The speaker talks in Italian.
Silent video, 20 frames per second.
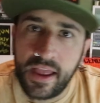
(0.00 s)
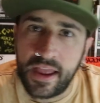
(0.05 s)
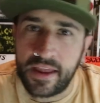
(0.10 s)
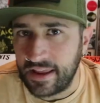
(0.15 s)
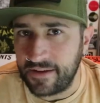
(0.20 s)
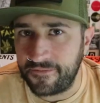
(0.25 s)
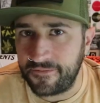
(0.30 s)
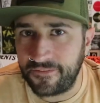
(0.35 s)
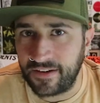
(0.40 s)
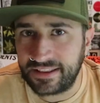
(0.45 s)

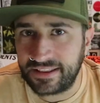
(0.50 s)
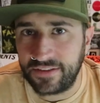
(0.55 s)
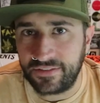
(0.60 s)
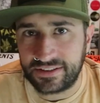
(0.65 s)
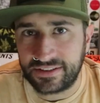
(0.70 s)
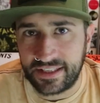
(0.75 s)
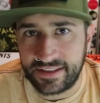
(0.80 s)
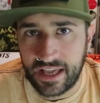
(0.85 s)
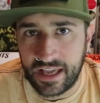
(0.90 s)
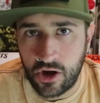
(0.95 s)
Infatti vi
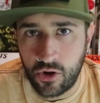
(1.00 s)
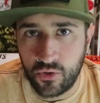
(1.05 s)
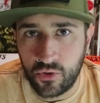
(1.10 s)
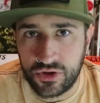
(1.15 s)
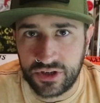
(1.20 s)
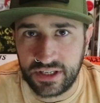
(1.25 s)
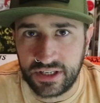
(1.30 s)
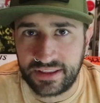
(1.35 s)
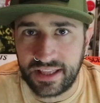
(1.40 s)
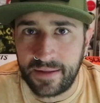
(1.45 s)
segnalo
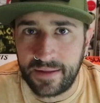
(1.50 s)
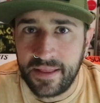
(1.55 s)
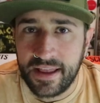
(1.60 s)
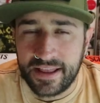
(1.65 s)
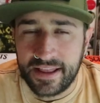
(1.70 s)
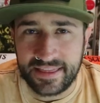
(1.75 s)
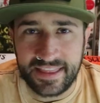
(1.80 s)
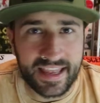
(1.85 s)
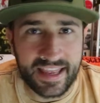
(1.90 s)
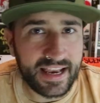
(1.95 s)
l'uscita
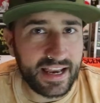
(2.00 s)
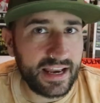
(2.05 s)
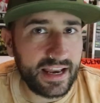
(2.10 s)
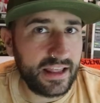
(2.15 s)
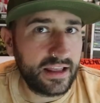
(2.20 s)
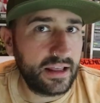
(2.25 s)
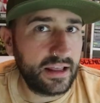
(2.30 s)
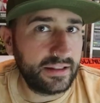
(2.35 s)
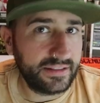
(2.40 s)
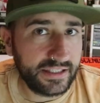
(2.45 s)

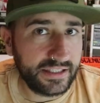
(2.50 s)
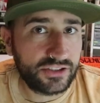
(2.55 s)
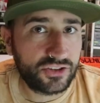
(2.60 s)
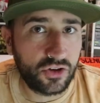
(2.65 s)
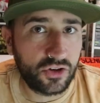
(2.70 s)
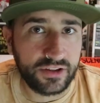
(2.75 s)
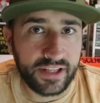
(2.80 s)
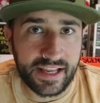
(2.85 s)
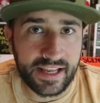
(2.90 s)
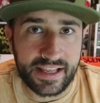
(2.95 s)
del
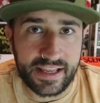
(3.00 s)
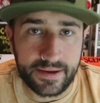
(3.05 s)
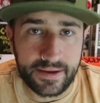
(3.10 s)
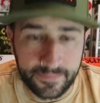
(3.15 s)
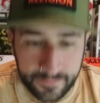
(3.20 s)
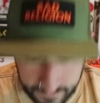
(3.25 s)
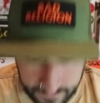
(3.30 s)
disco degli